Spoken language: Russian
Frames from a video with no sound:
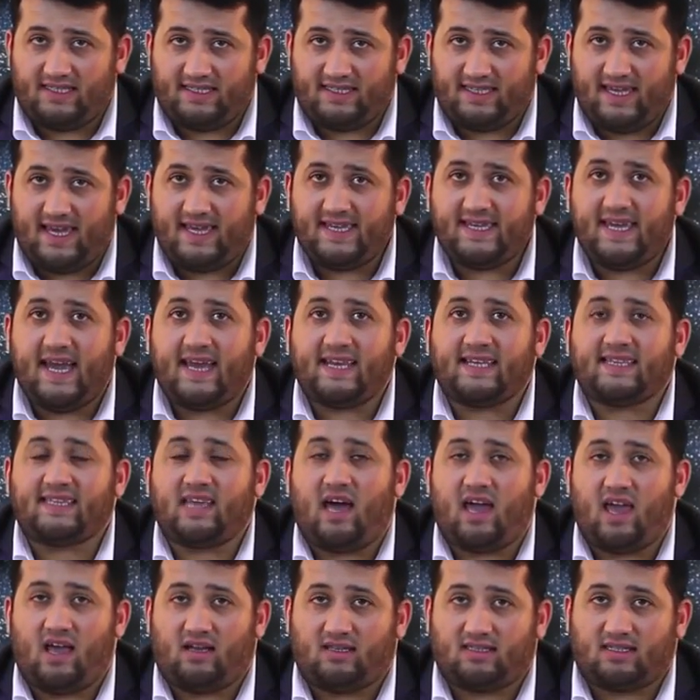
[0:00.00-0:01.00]
то тогда
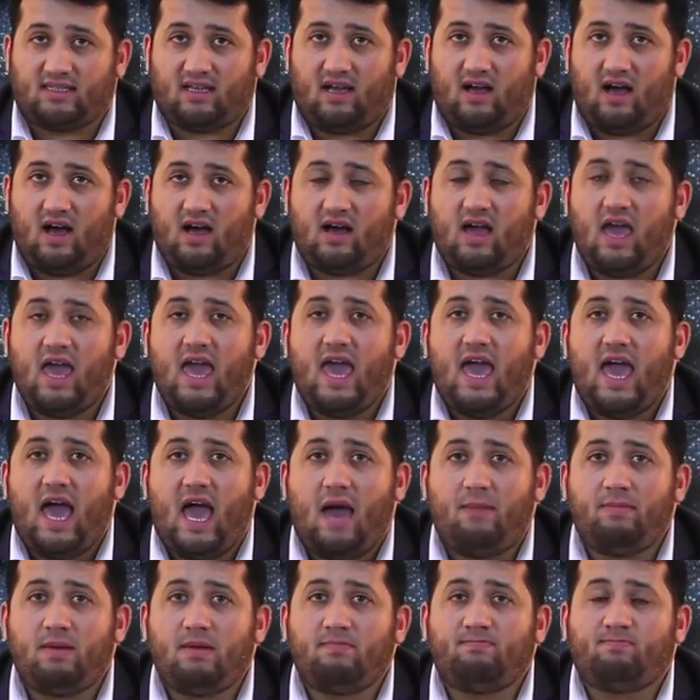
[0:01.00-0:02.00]
эти пять
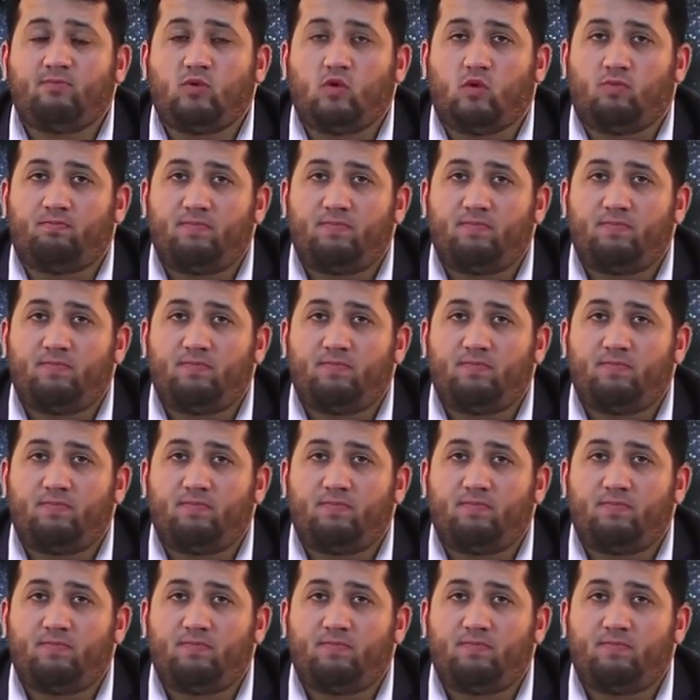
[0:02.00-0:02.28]
харака